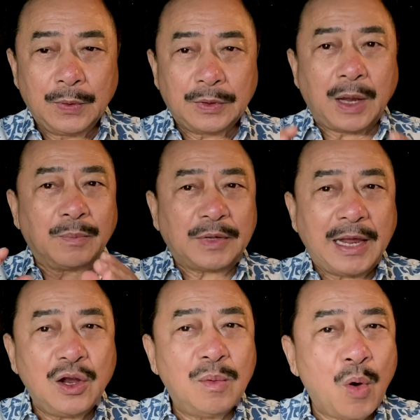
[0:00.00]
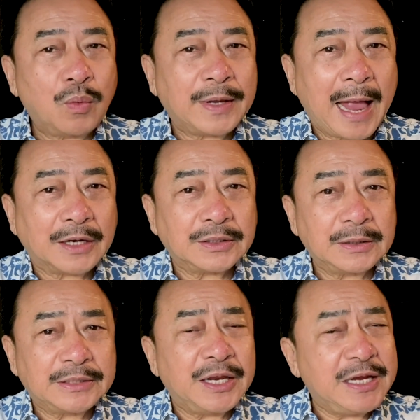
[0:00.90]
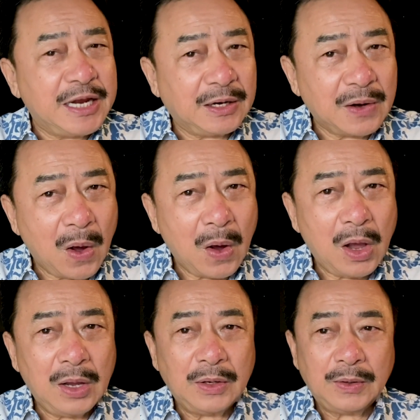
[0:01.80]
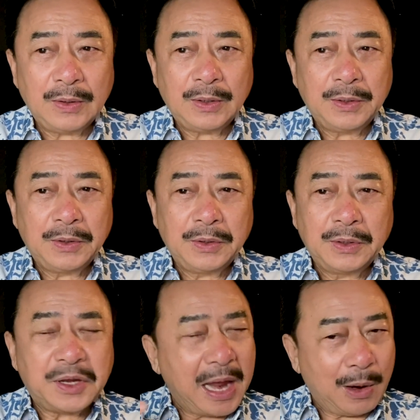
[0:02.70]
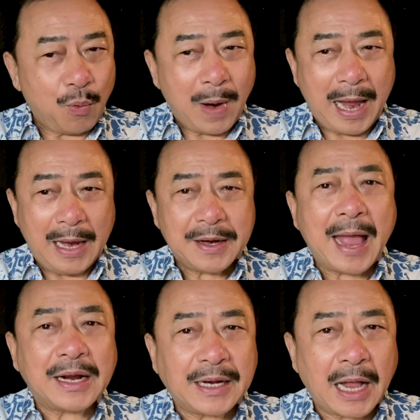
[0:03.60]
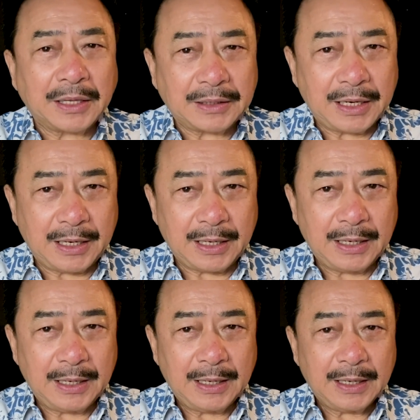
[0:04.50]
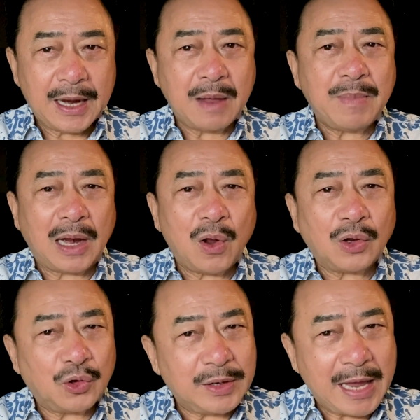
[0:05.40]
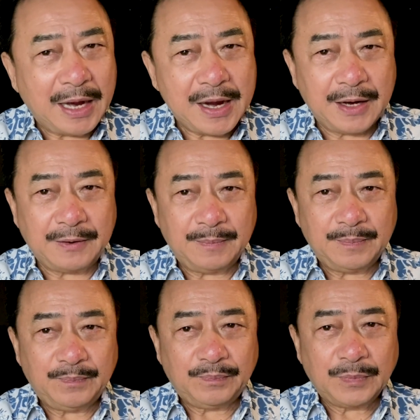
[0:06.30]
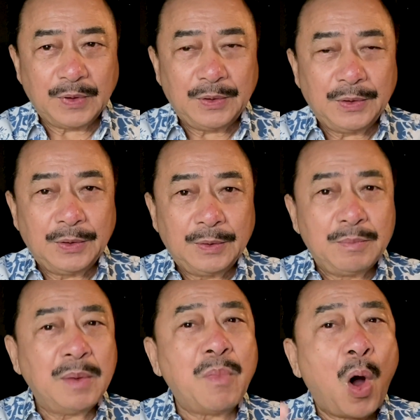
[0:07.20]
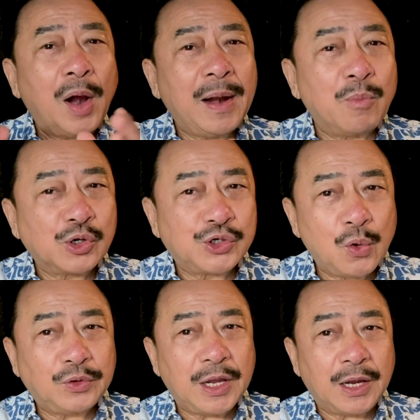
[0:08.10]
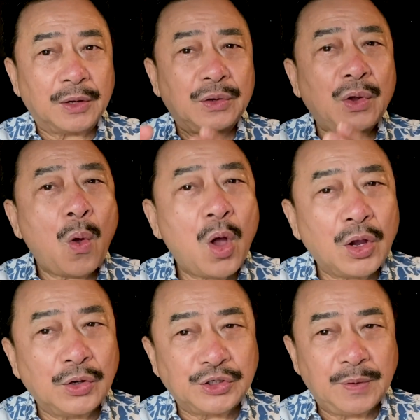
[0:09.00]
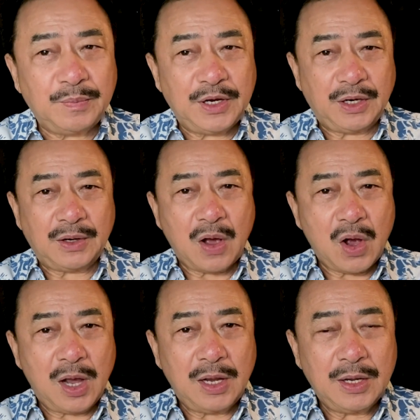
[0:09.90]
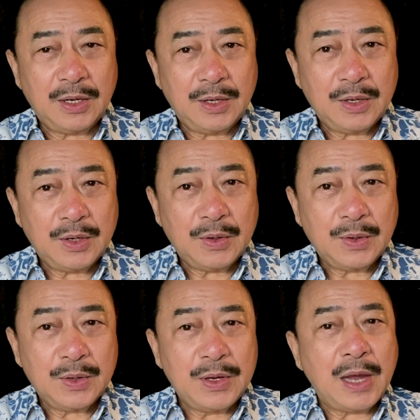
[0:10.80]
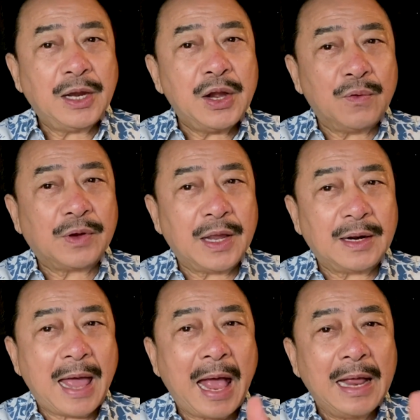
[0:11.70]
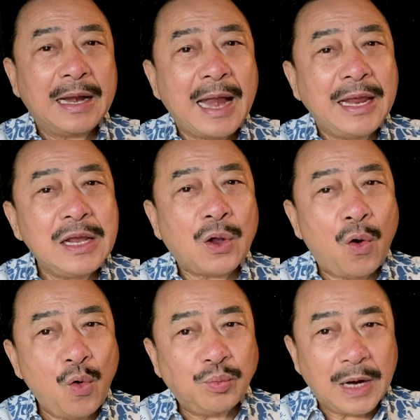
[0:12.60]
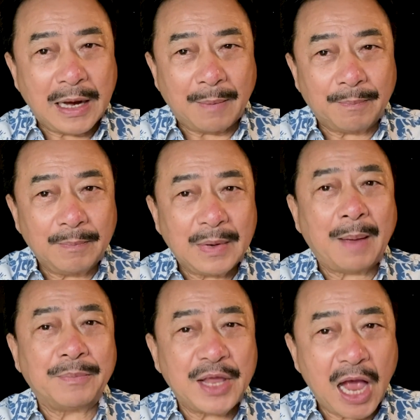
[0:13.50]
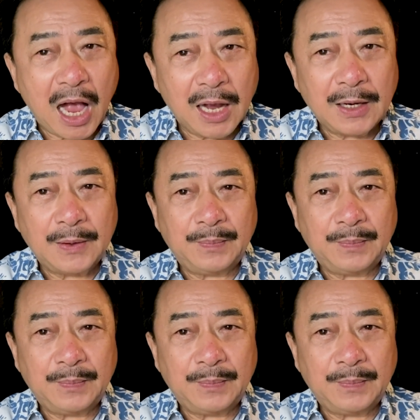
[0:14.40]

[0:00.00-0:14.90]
tìm thấy có một chàng sinh viên đó nghèo quá, đang cần tiền để mà lo cho gia đình. Mới bỏ ra một số tiền cho người sinh viên đó với cái điều kiện là lấy cô út này làm làm vợ